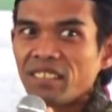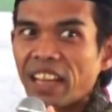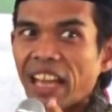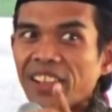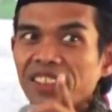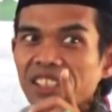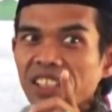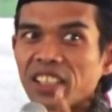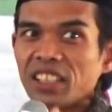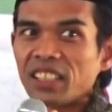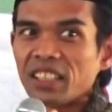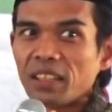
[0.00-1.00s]
nanti
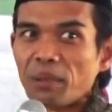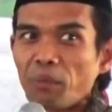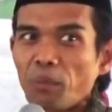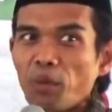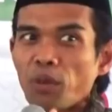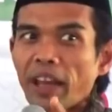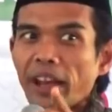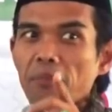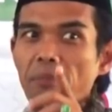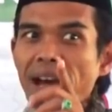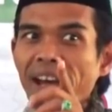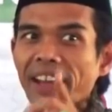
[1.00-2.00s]
bulan
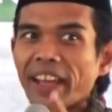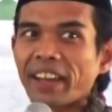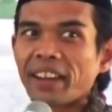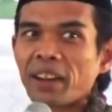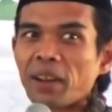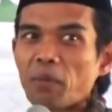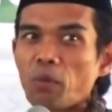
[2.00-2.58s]
Maret